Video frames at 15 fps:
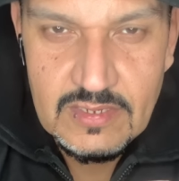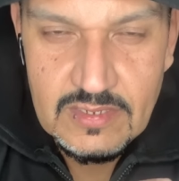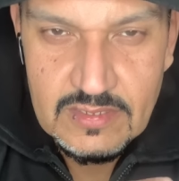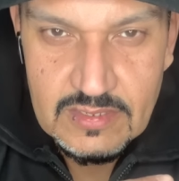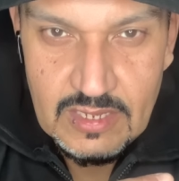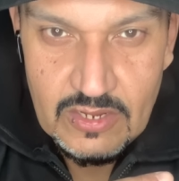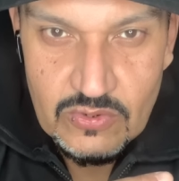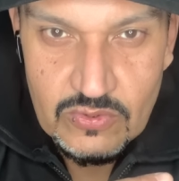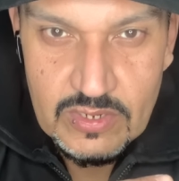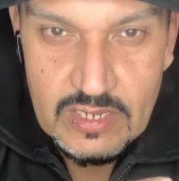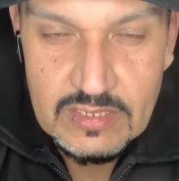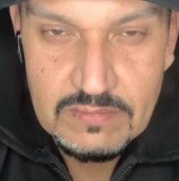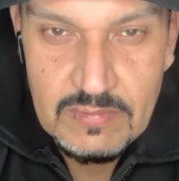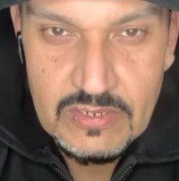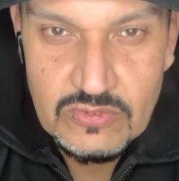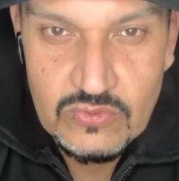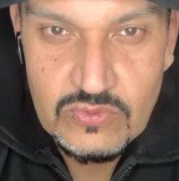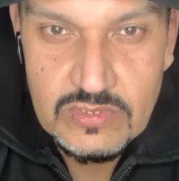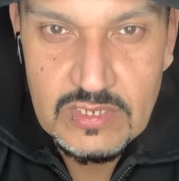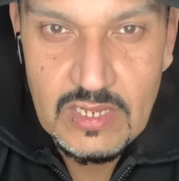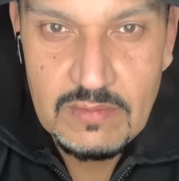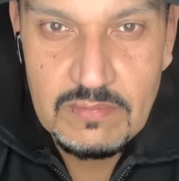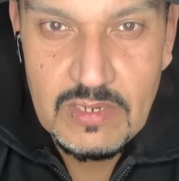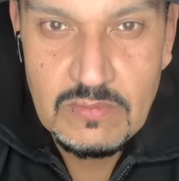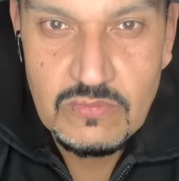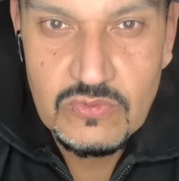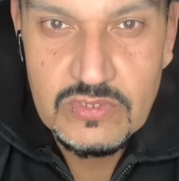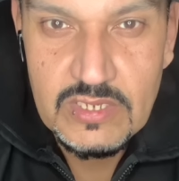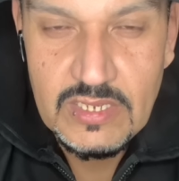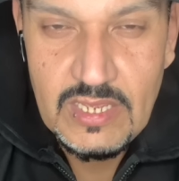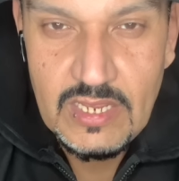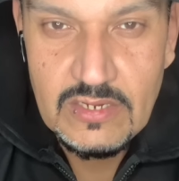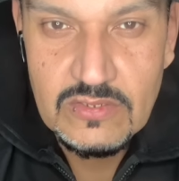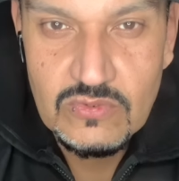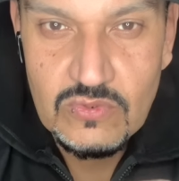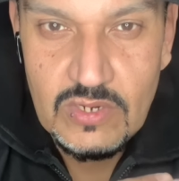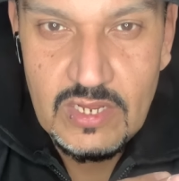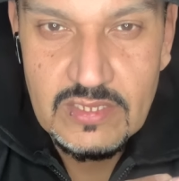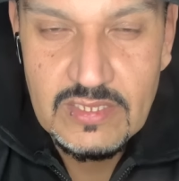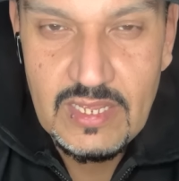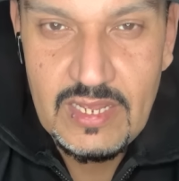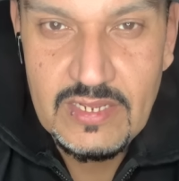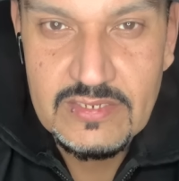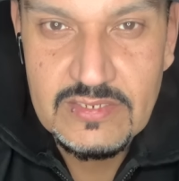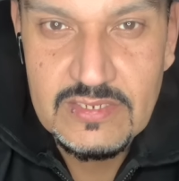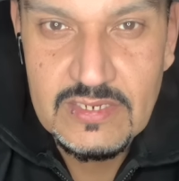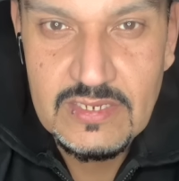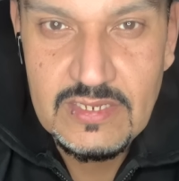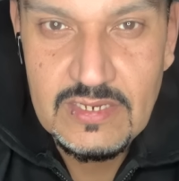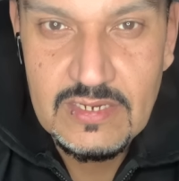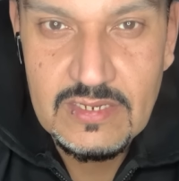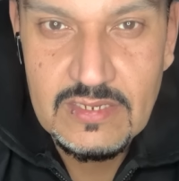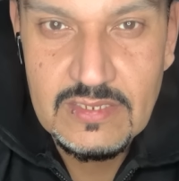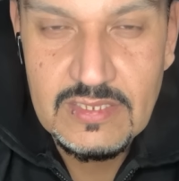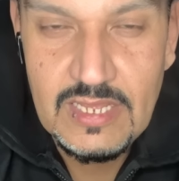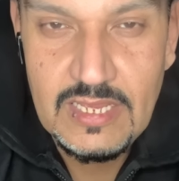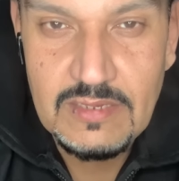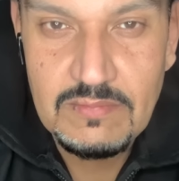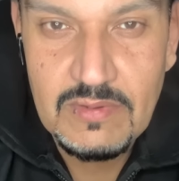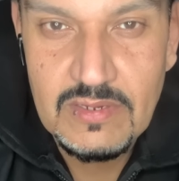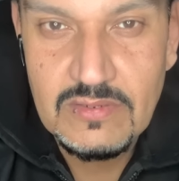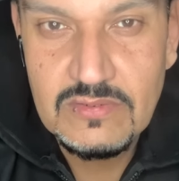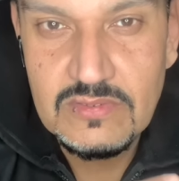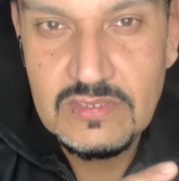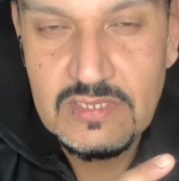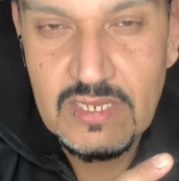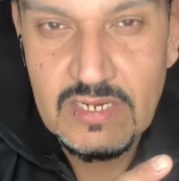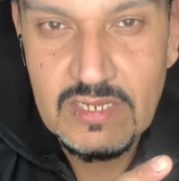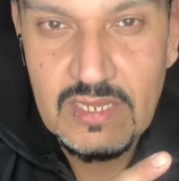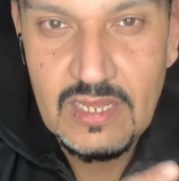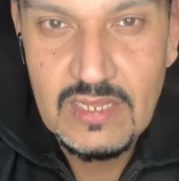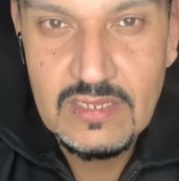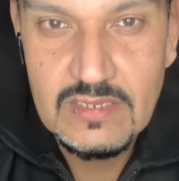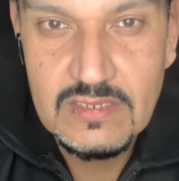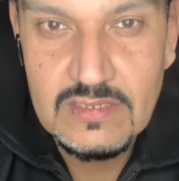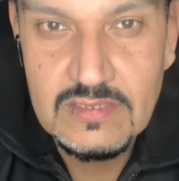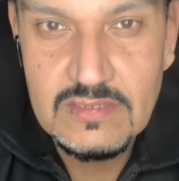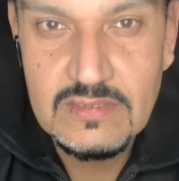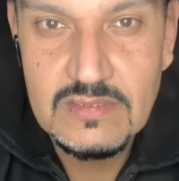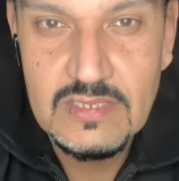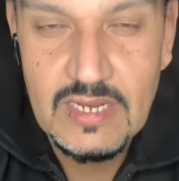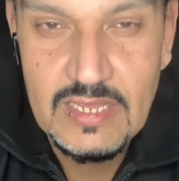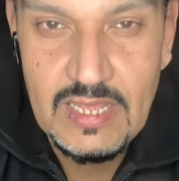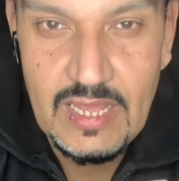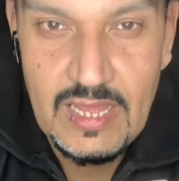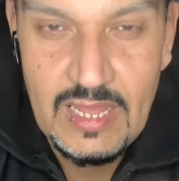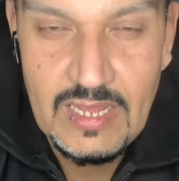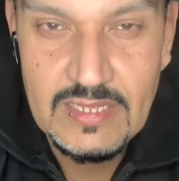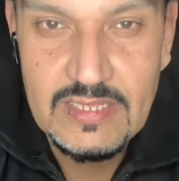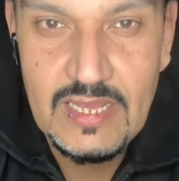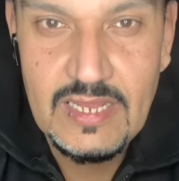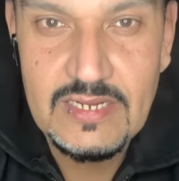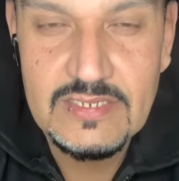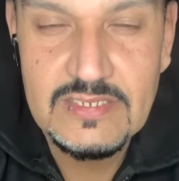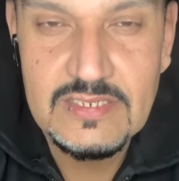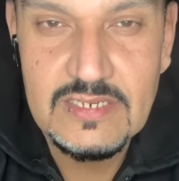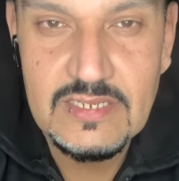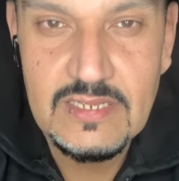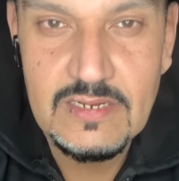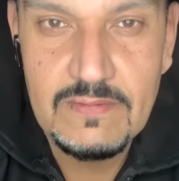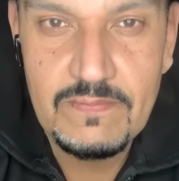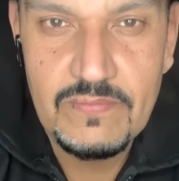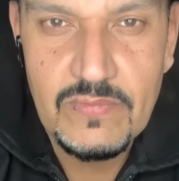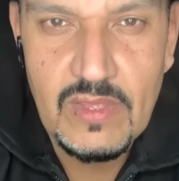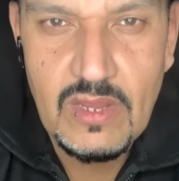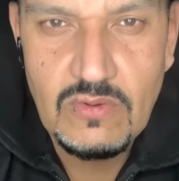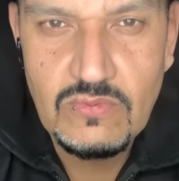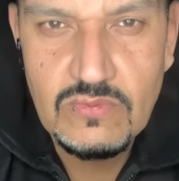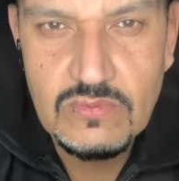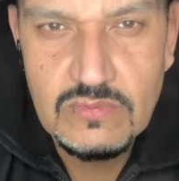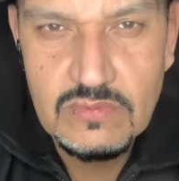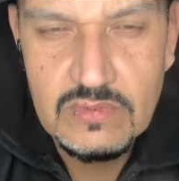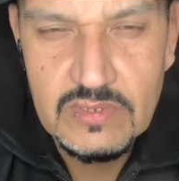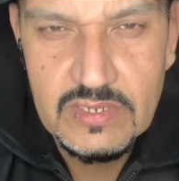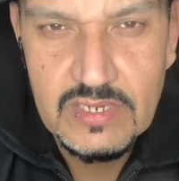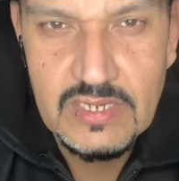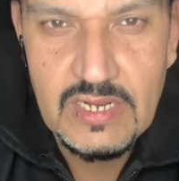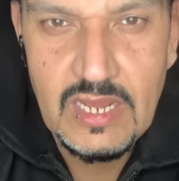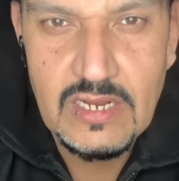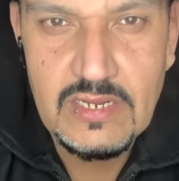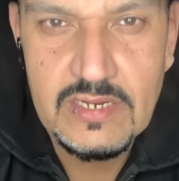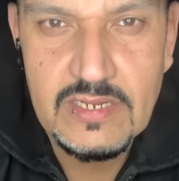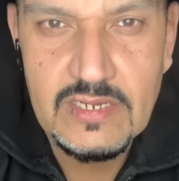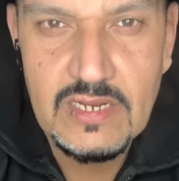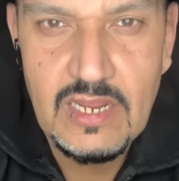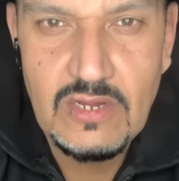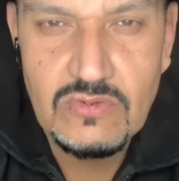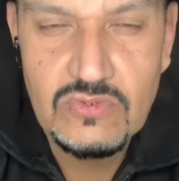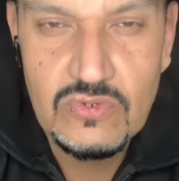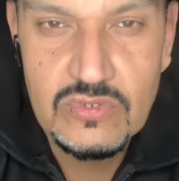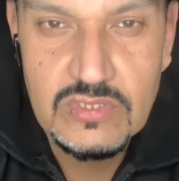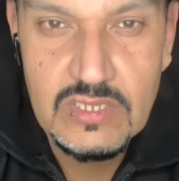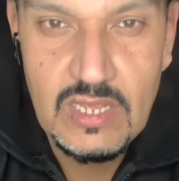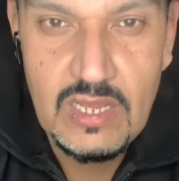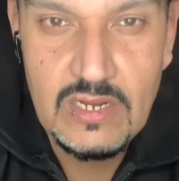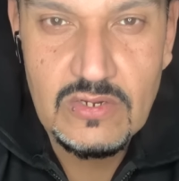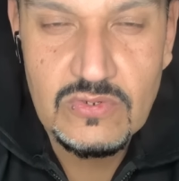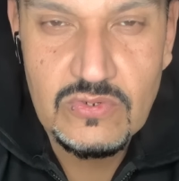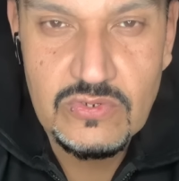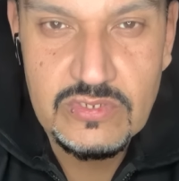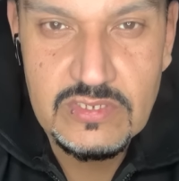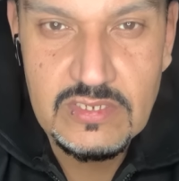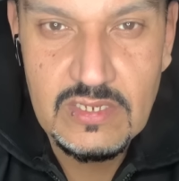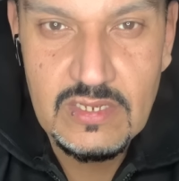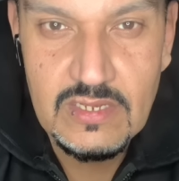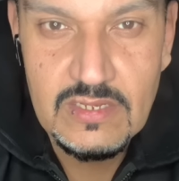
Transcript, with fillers: تحركات محسوسة ملموسة يعني تكون حطاها على السرير نايمة ترجع تلاقيها قاعدة على السرير أو رجل على رجل أو تحطها على كرسي